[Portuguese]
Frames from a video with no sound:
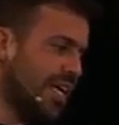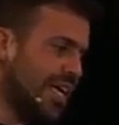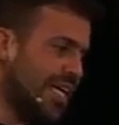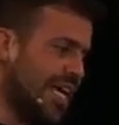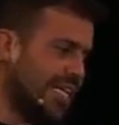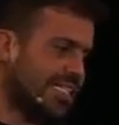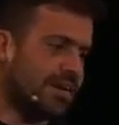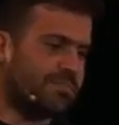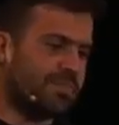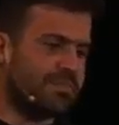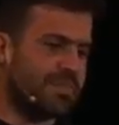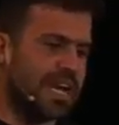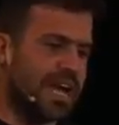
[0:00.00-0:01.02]
e essa é a
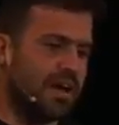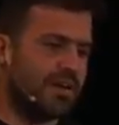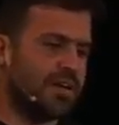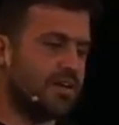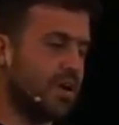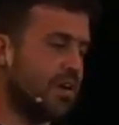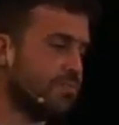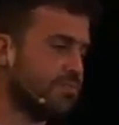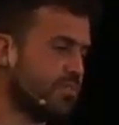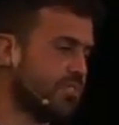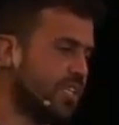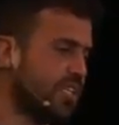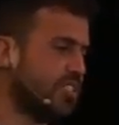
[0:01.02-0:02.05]
primeira aula,
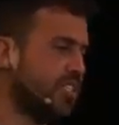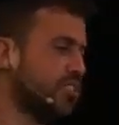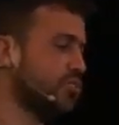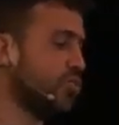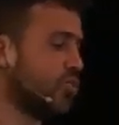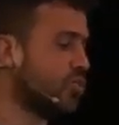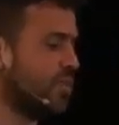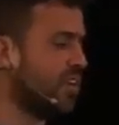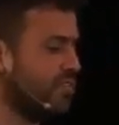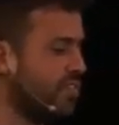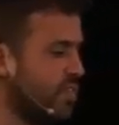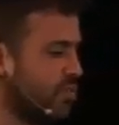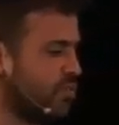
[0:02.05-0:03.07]
9%. Sejam todos
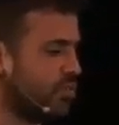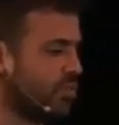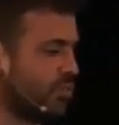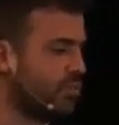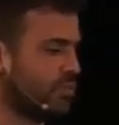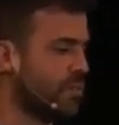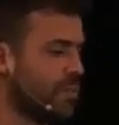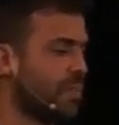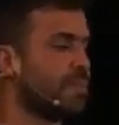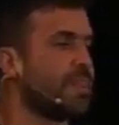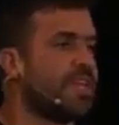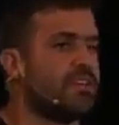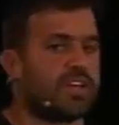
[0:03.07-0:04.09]
bem-vindos.
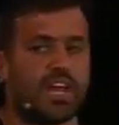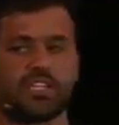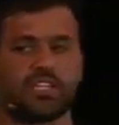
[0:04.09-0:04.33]
E eu quero